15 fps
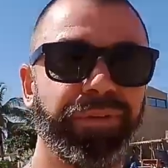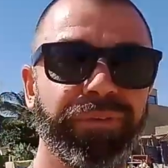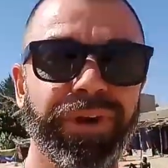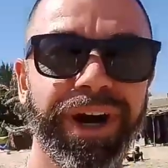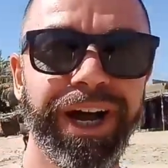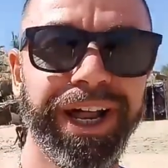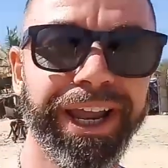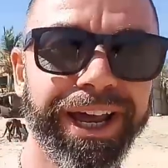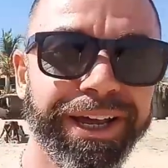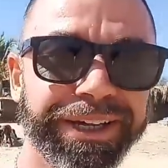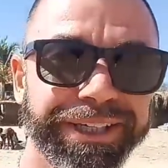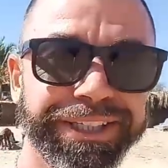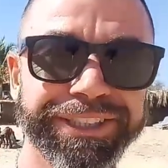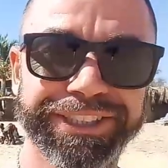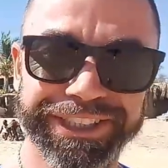Voilà,
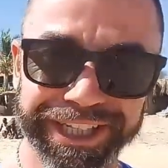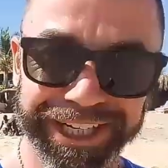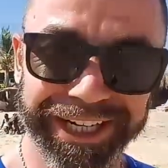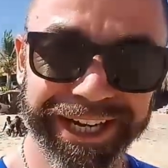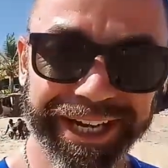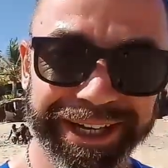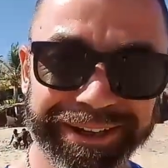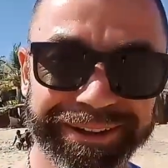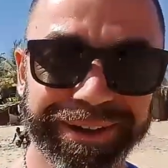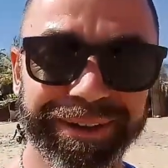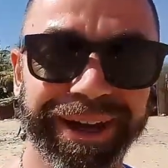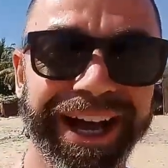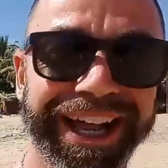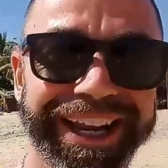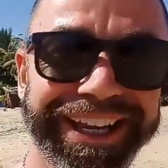Inch'Allah.
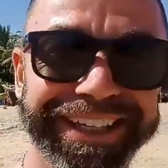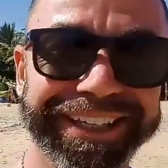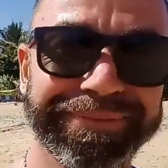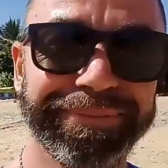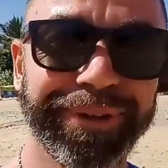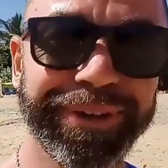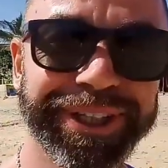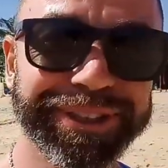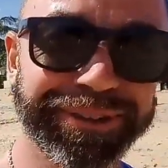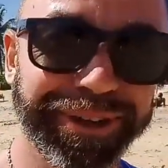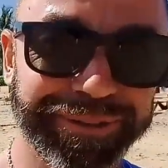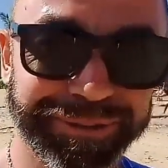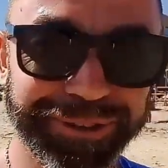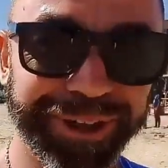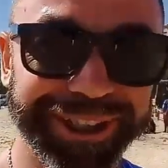Allez, prenez
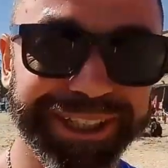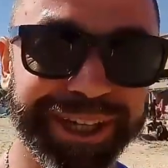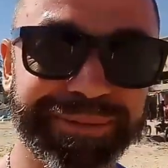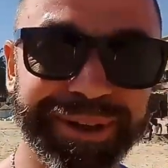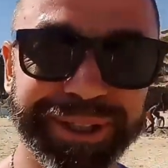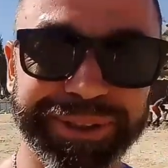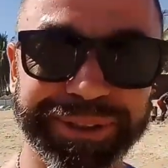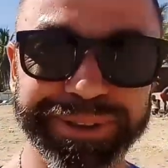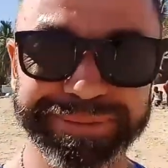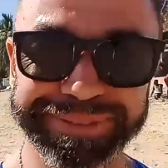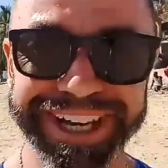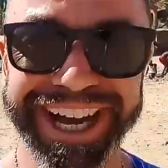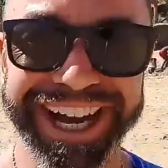soin de vous, à très bientôt.